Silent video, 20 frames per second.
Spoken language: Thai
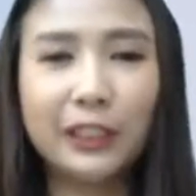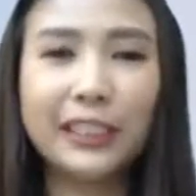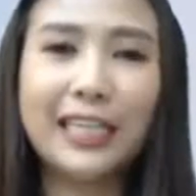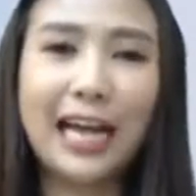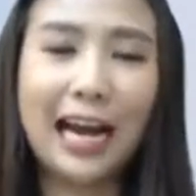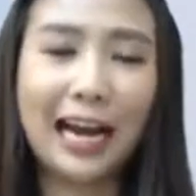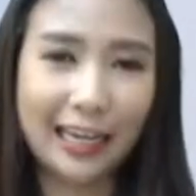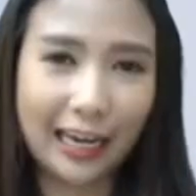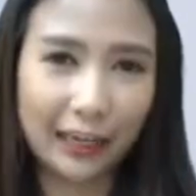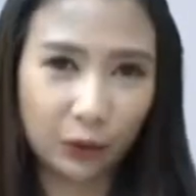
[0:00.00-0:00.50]

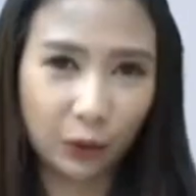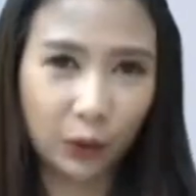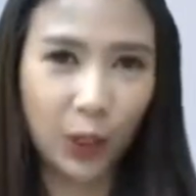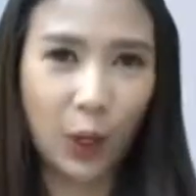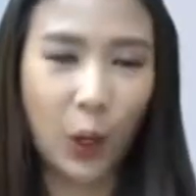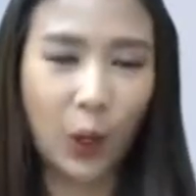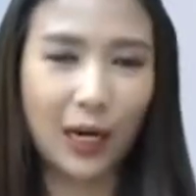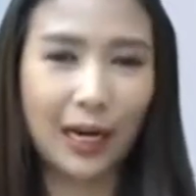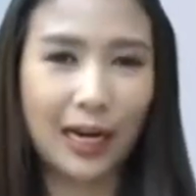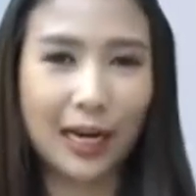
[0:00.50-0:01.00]
ยาการทดล
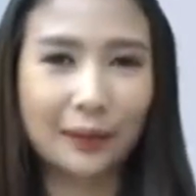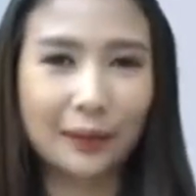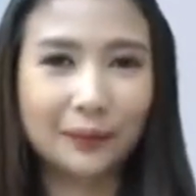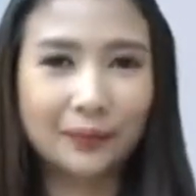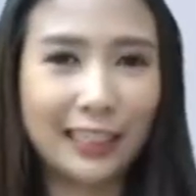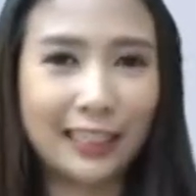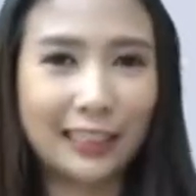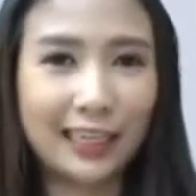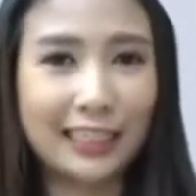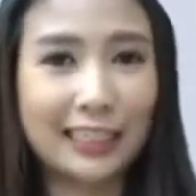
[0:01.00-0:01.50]
องค่ะ
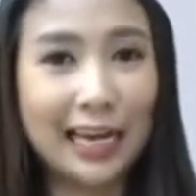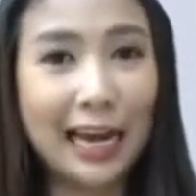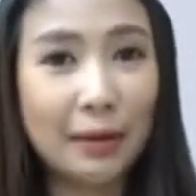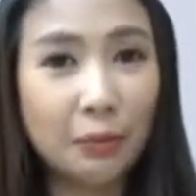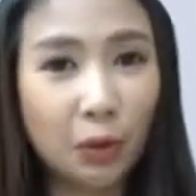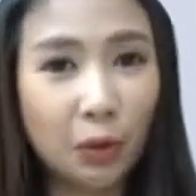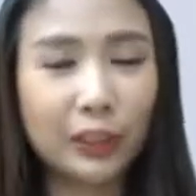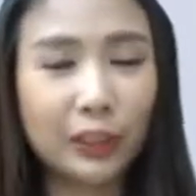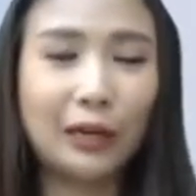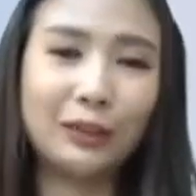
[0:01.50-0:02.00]
อันนี้ให้
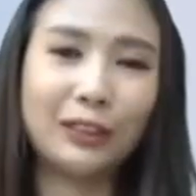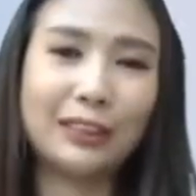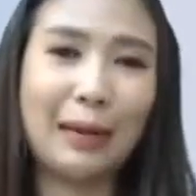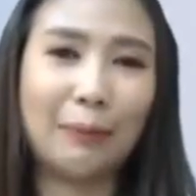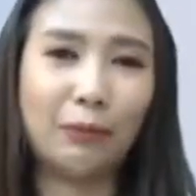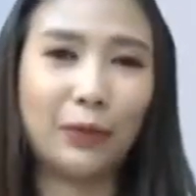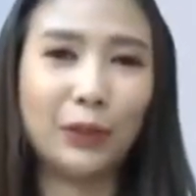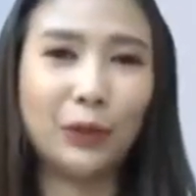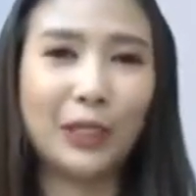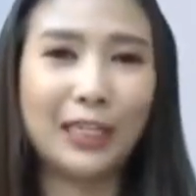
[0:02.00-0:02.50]
พวกเราจำ
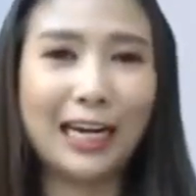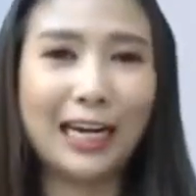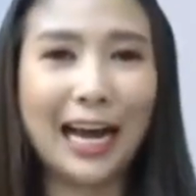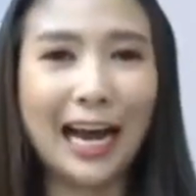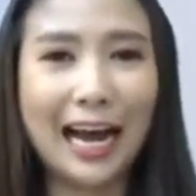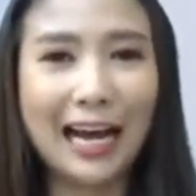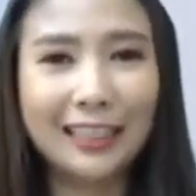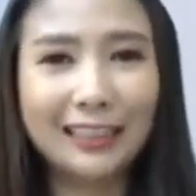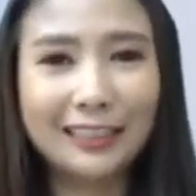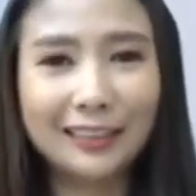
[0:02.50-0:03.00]
ไว้ด้วยนะคะ